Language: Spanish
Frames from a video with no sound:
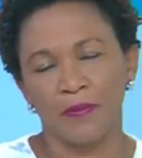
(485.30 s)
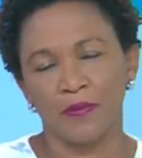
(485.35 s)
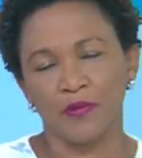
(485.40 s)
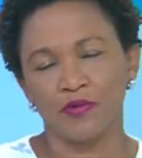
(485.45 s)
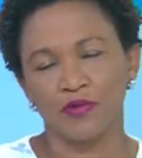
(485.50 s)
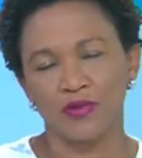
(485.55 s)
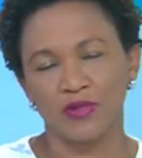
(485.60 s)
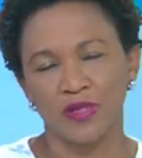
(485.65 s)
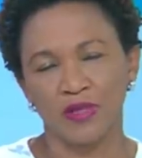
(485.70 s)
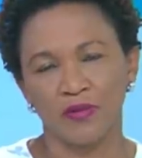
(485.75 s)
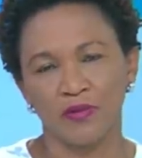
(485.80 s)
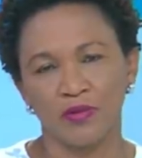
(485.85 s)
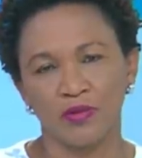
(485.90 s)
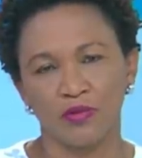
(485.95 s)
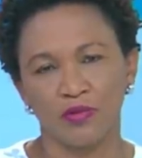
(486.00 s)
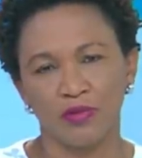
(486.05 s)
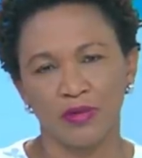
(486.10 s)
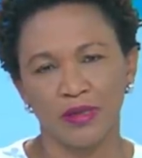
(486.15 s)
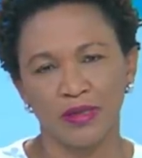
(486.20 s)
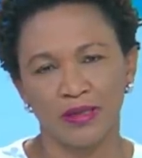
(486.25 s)
yo escribí un
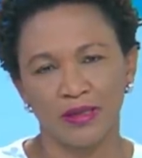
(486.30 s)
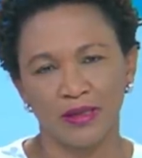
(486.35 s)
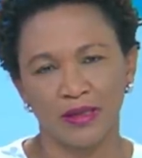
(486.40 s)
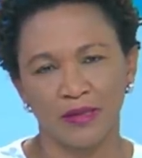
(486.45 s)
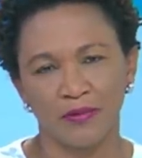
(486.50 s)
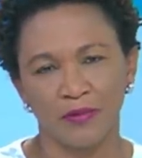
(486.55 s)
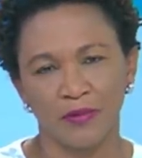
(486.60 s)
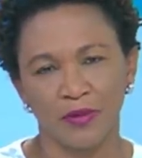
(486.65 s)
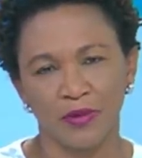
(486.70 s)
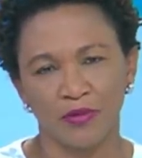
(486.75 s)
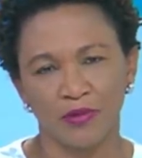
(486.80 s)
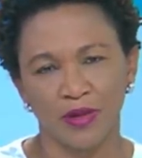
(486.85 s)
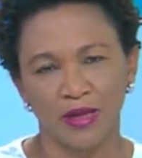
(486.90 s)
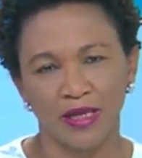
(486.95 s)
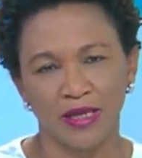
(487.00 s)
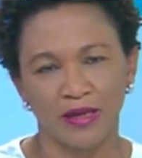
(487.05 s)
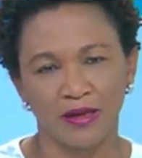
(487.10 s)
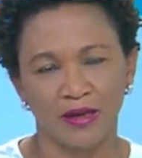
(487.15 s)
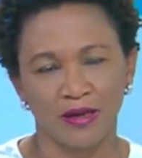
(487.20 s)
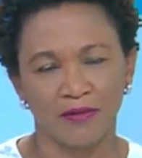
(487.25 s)
tuit en el momento en
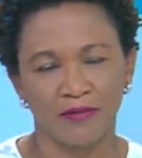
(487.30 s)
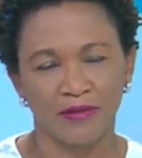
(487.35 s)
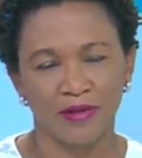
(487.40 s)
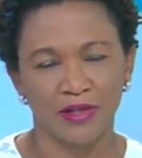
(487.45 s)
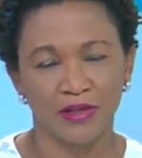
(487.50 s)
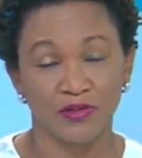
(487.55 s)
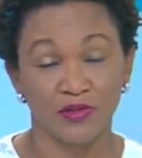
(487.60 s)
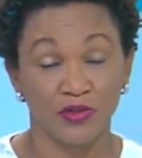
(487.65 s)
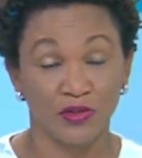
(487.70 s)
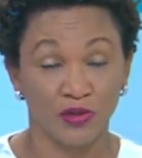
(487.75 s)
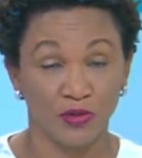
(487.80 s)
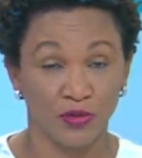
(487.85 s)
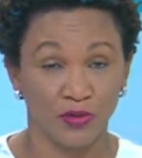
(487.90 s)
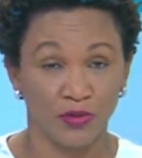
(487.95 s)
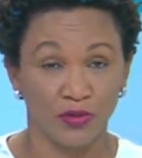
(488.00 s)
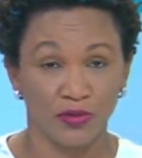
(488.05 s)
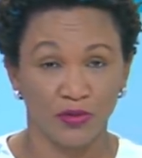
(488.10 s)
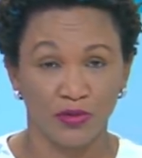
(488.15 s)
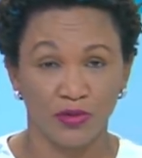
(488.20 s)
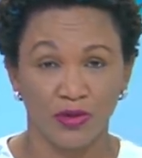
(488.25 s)
que ella
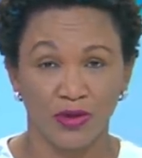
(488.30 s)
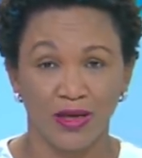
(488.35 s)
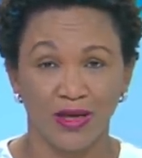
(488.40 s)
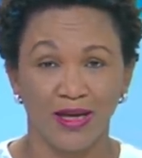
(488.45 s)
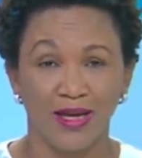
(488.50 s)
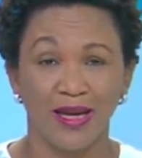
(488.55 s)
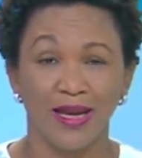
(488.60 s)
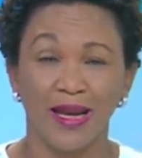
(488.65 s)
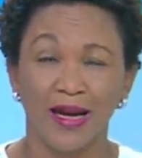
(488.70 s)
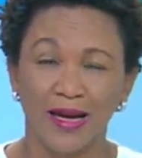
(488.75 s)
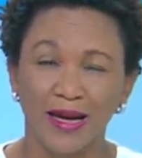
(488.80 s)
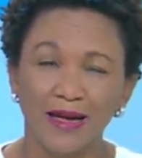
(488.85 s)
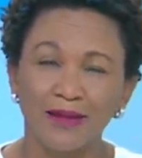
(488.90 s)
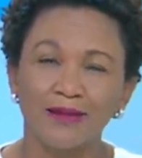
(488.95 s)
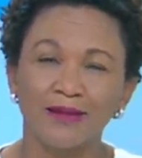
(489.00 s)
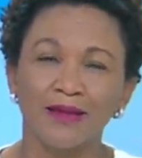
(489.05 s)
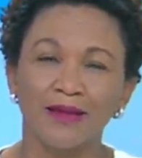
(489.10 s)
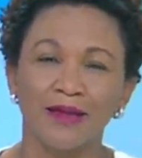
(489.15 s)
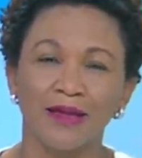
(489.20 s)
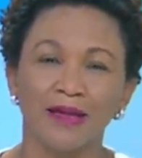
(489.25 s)
falleció, la
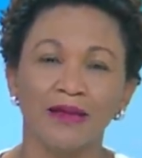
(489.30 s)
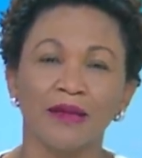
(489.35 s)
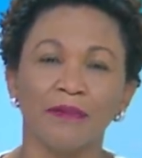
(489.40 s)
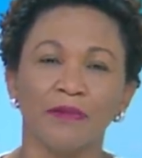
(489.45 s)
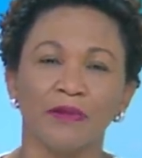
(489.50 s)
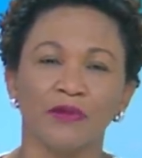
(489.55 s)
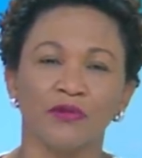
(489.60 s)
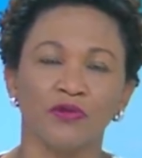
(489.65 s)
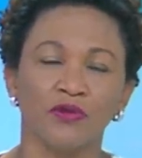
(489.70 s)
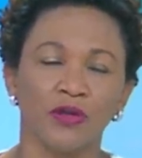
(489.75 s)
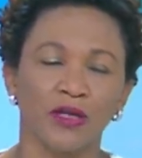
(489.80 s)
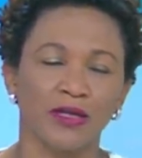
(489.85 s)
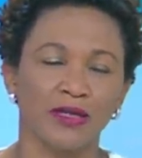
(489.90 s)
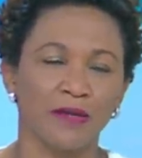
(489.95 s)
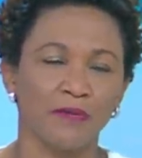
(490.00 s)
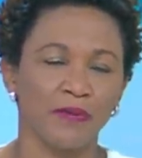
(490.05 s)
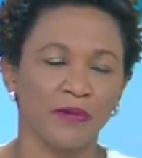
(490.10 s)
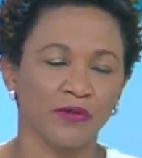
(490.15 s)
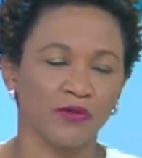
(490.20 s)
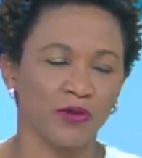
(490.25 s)
cantidad de personas,
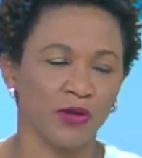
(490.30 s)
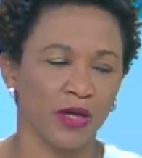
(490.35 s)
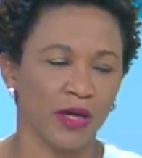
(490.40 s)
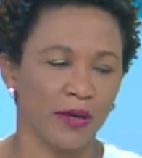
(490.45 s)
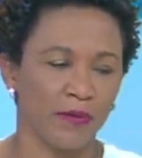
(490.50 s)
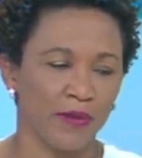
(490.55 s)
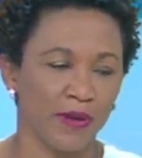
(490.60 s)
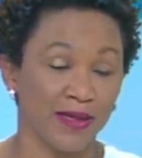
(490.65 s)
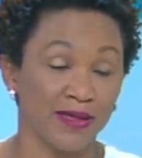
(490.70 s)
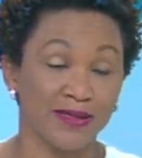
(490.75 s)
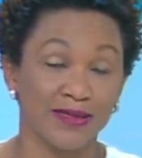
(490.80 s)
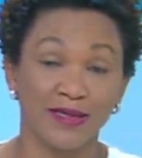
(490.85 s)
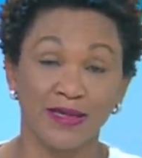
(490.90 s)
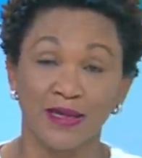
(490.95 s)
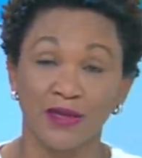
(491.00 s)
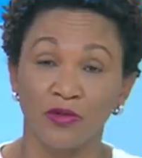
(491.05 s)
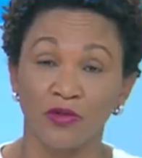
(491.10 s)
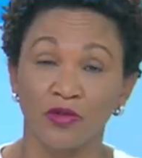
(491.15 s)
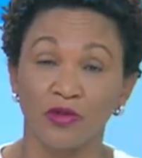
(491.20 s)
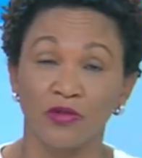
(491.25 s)
hay personas que me han
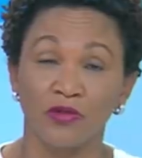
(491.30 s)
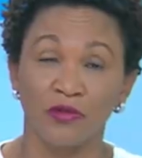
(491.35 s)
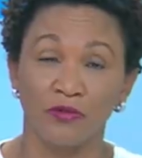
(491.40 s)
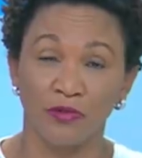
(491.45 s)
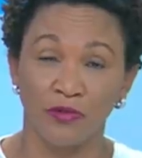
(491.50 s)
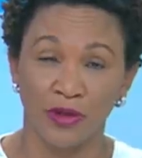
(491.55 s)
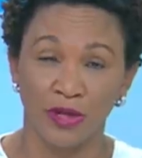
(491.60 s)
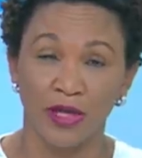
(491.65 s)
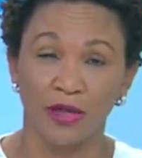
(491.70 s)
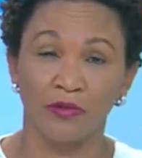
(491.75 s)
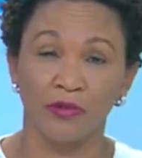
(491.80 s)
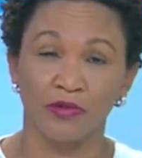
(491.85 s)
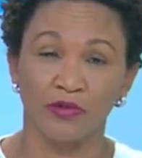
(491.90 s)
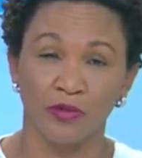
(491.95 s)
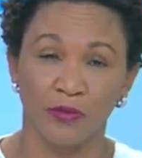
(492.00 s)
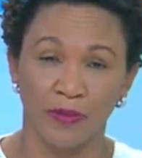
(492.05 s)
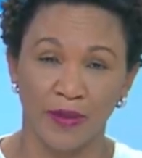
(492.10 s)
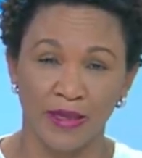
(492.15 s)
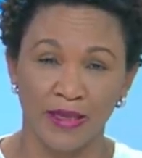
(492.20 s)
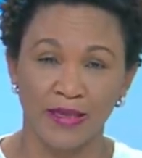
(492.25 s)
escrito desde fuera de
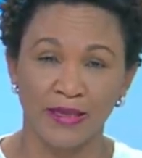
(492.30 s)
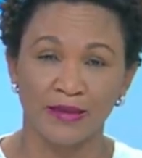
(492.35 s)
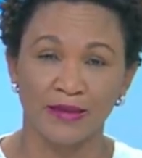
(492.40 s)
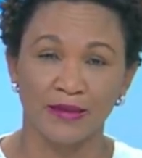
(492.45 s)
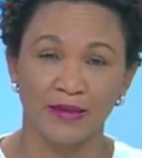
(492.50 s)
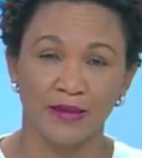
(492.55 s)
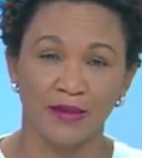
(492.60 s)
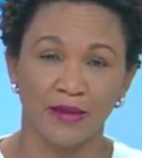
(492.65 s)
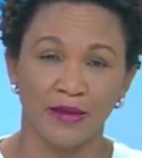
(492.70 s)
nuestro país,